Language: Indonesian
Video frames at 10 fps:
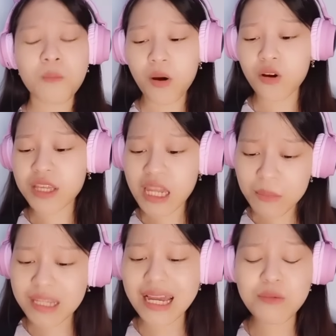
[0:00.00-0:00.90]
pokoknya yang
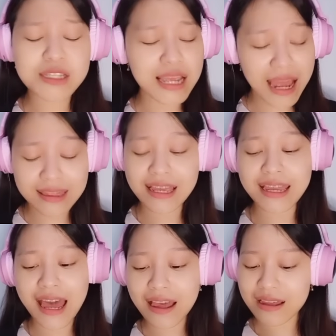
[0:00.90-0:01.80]
penting kamu sehat deh ya.